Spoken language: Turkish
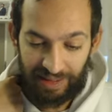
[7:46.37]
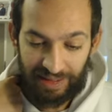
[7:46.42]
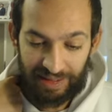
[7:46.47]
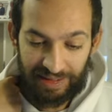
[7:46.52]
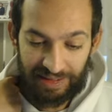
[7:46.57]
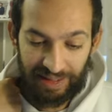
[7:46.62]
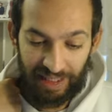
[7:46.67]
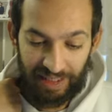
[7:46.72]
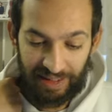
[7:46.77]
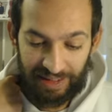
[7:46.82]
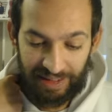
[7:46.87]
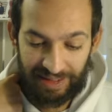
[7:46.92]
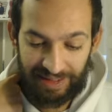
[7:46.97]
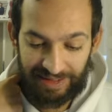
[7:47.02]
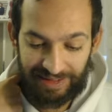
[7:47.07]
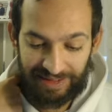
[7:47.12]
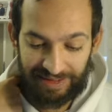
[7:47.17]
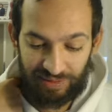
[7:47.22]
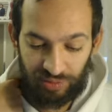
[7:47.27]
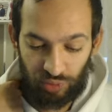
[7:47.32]
Klan
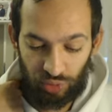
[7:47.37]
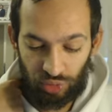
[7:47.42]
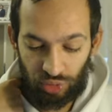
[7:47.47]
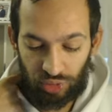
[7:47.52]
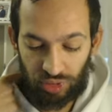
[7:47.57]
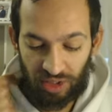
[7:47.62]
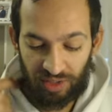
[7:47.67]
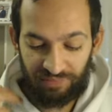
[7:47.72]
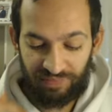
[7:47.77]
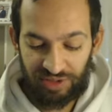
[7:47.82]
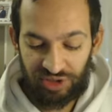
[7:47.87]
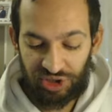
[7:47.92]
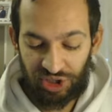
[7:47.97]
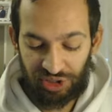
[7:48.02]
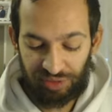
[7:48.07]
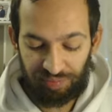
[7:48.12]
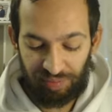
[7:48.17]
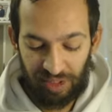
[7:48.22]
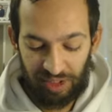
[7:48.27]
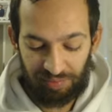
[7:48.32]
Kalesi'ni üst tarafa
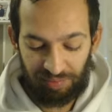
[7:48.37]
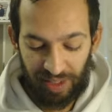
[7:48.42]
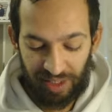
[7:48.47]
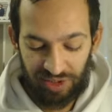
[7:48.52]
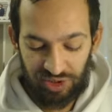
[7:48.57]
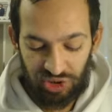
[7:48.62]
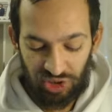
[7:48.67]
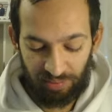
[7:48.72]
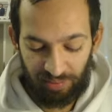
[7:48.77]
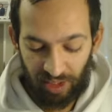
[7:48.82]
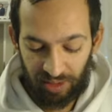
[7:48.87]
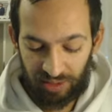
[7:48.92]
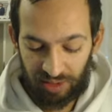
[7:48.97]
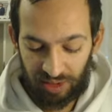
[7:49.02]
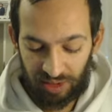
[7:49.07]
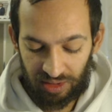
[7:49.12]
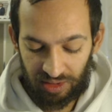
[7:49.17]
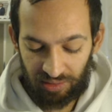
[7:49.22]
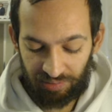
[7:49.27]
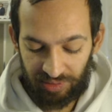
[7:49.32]
çekmek bence
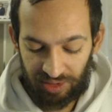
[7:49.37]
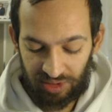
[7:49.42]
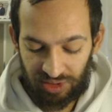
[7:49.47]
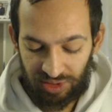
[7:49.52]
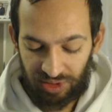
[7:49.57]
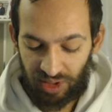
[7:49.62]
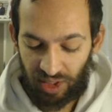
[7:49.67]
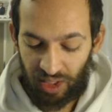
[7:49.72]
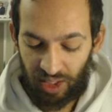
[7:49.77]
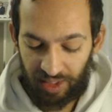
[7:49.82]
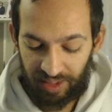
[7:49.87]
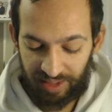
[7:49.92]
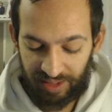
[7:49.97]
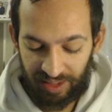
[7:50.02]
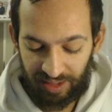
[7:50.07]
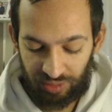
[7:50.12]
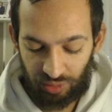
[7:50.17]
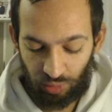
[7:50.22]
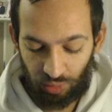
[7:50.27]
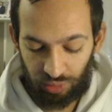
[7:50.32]
mantıklı bir
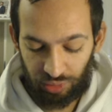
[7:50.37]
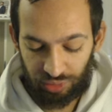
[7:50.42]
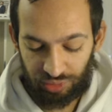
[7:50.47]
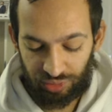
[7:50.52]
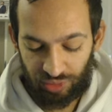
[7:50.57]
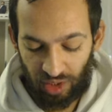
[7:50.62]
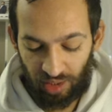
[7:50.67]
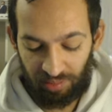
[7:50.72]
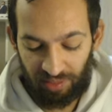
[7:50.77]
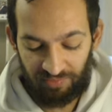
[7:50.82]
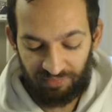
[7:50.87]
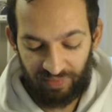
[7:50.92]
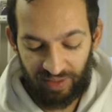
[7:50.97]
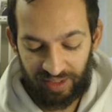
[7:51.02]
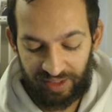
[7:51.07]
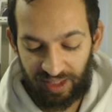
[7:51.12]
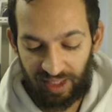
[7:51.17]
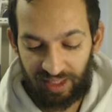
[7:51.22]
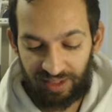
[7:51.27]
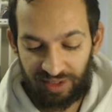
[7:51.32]
hareket olur. Ama
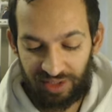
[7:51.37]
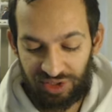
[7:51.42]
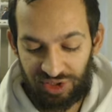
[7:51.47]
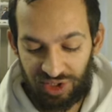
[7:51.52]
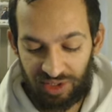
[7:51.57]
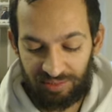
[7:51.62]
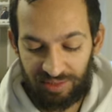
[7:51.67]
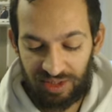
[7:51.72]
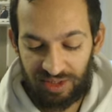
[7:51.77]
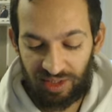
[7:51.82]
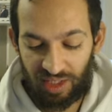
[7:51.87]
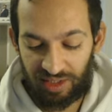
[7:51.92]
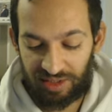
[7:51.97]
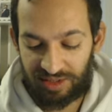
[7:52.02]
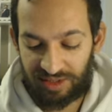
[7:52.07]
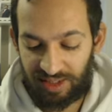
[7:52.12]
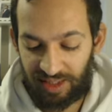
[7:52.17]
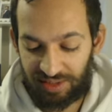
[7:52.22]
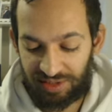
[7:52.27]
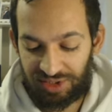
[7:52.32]
feda edeceğimiz
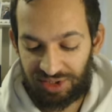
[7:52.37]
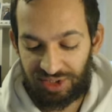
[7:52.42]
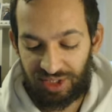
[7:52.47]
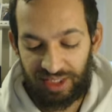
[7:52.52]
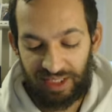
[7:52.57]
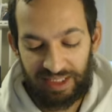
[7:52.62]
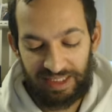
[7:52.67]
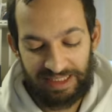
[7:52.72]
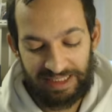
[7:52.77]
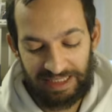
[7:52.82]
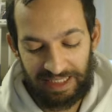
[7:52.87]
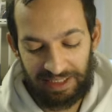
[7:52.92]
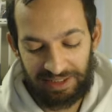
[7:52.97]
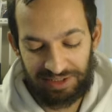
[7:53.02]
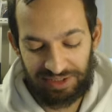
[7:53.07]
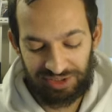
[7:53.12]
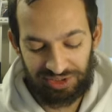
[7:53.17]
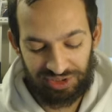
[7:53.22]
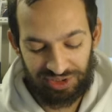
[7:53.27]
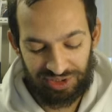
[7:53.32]
asker
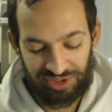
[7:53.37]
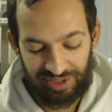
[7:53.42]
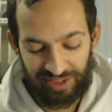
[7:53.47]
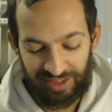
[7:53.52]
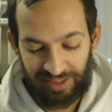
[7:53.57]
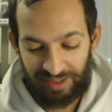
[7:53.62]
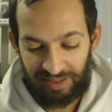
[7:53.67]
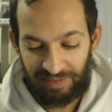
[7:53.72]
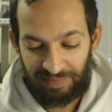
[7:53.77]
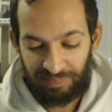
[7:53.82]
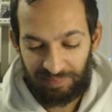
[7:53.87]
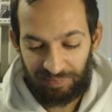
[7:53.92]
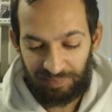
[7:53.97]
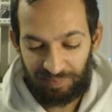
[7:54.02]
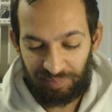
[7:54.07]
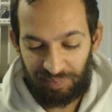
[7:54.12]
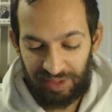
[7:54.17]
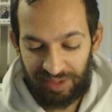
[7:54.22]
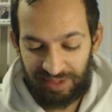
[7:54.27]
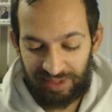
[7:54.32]
nedir?
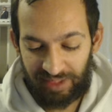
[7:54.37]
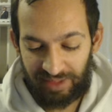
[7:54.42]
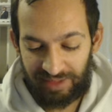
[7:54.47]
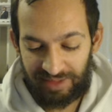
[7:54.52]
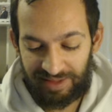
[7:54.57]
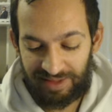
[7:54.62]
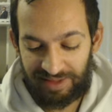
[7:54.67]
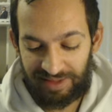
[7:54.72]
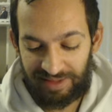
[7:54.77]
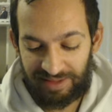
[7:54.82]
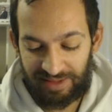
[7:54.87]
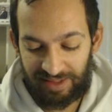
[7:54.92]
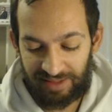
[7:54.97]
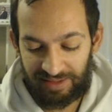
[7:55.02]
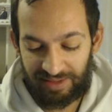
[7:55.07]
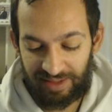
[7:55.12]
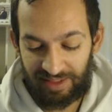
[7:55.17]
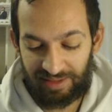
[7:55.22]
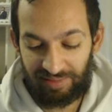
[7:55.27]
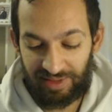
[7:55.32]
Bir tane sinsi
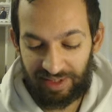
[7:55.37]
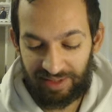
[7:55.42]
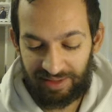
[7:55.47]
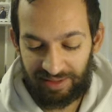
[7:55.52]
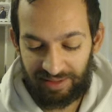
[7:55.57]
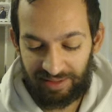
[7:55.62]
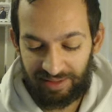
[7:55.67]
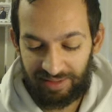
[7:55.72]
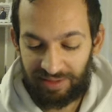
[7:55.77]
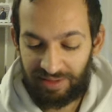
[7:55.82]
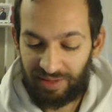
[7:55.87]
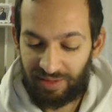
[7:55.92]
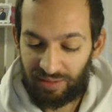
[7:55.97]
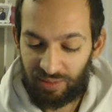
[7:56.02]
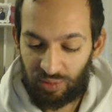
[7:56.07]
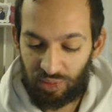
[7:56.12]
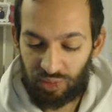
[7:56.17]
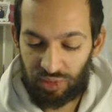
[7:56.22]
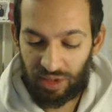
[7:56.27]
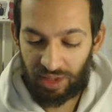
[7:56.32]
atalım hadi.
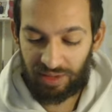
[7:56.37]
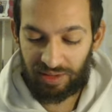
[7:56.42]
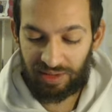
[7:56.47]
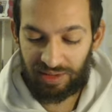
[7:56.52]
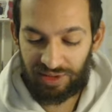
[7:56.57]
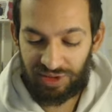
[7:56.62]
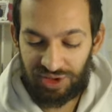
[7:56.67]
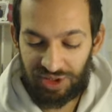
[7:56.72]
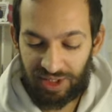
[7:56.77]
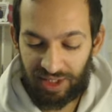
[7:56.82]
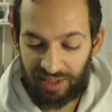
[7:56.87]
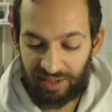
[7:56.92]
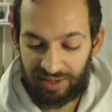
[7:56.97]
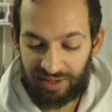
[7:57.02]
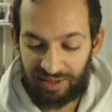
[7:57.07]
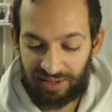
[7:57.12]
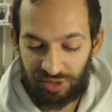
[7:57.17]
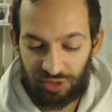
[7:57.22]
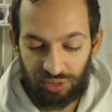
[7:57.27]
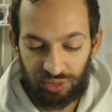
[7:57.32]
Tuzakları
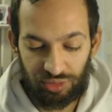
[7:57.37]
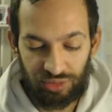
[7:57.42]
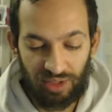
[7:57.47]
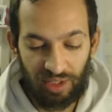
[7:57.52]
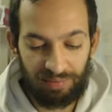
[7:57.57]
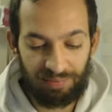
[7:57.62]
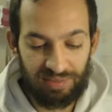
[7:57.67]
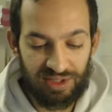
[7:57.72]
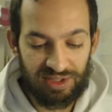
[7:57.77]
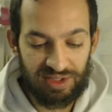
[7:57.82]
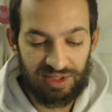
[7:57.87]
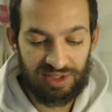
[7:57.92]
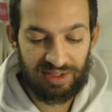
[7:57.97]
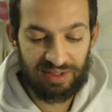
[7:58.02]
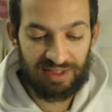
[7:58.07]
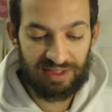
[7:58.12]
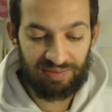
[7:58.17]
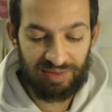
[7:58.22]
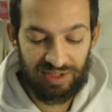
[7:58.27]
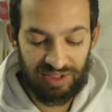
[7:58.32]
çıkarttık. Şuradan bir
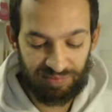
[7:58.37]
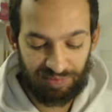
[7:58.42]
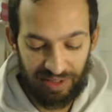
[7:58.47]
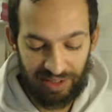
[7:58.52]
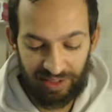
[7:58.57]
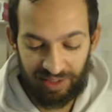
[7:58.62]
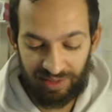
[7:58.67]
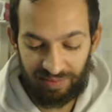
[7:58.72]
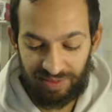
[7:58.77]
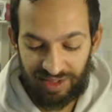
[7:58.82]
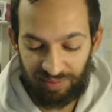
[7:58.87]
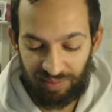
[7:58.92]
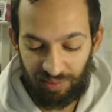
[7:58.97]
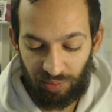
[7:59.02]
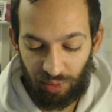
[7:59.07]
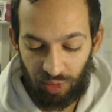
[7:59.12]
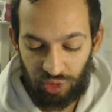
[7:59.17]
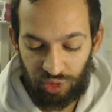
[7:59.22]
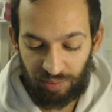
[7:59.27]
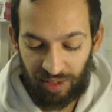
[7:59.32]
sinsi biz planımızı bir
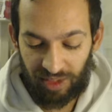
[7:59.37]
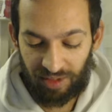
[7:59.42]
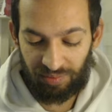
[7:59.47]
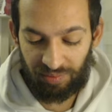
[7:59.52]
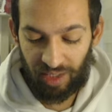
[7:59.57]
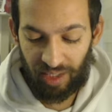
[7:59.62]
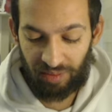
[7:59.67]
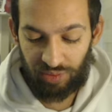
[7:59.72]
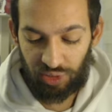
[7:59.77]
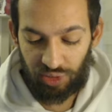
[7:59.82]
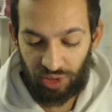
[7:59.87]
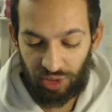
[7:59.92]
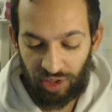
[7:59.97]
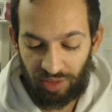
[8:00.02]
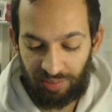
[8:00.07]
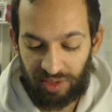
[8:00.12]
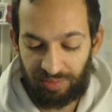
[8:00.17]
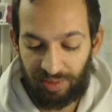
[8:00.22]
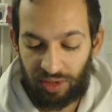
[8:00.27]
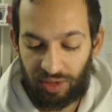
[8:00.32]
bozmayalım abi.
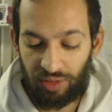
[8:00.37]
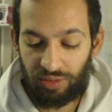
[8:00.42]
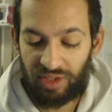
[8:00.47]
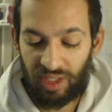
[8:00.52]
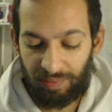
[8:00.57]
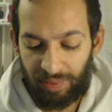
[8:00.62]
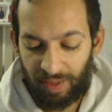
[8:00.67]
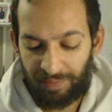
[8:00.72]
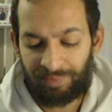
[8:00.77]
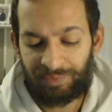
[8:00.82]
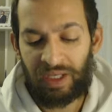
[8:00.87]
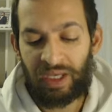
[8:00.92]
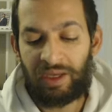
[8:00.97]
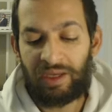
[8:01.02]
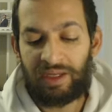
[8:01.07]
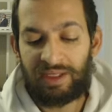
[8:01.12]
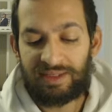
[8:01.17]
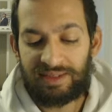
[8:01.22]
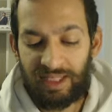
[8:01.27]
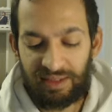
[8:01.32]
Şöyle bir balon tamam.
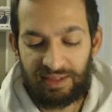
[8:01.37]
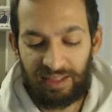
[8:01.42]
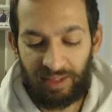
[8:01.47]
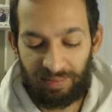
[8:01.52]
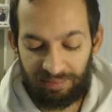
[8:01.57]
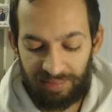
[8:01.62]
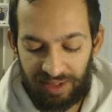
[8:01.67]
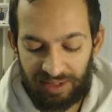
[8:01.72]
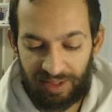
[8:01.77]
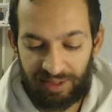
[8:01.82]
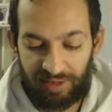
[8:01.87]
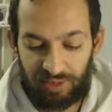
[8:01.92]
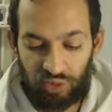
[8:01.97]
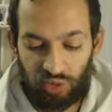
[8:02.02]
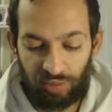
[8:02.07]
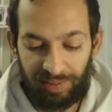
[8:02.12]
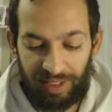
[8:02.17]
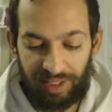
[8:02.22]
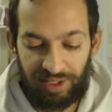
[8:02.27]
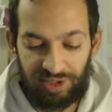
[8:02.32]
Zaten bir tane
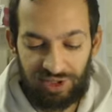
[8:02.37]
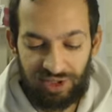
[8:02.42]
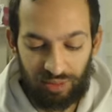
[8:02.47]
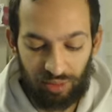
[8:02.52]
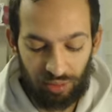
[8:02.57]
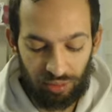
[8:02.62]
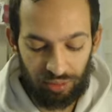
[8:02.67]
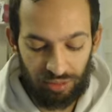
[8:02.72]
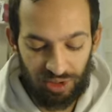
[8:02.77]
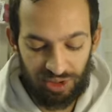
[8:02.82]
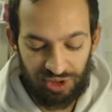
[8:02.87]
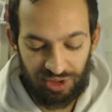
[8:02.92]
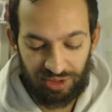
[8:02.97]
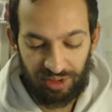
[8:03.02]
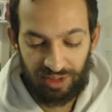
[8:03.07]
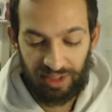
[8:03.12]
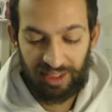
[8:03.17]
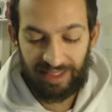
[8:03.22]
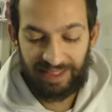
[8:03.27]
süper ejder olduğu için